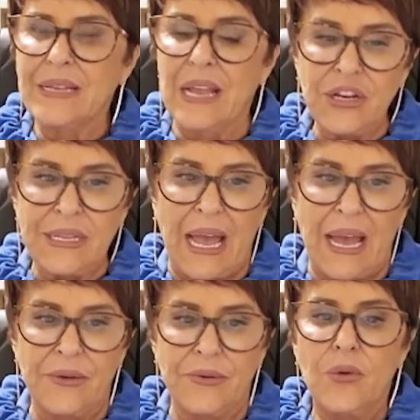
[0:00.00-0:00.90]

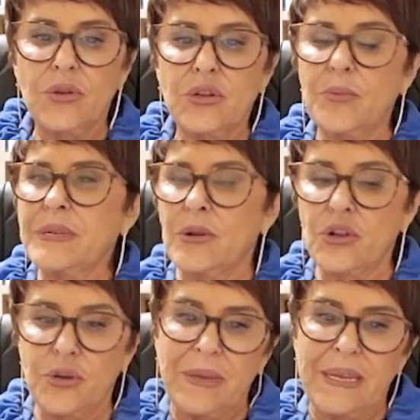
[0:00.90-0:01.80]
Sagitário, costumam ser
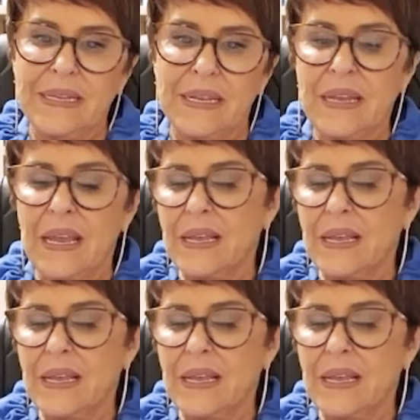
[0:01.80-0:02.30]
otimistas,